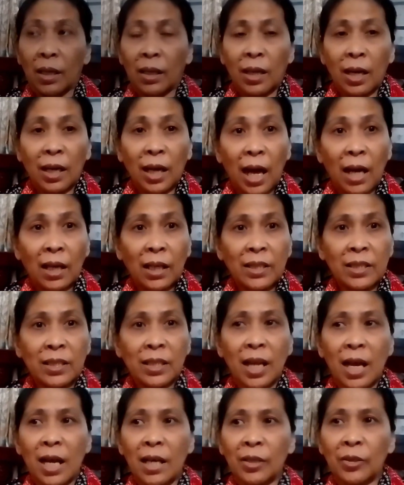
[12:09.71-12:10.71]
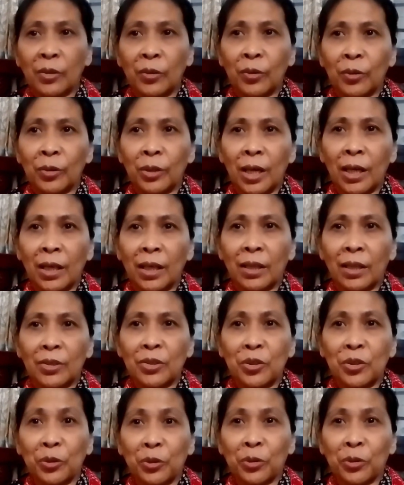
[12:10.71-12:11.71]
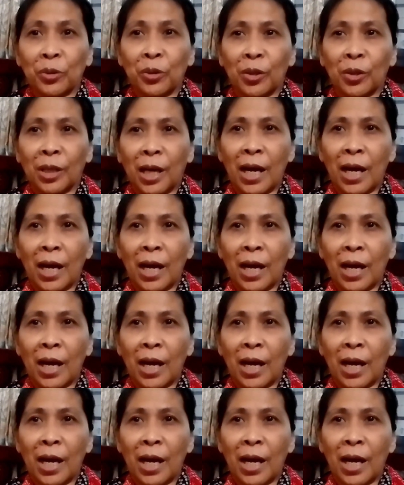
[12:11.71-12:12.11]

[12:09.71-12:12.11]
Kakaalis lang nung nag-tutor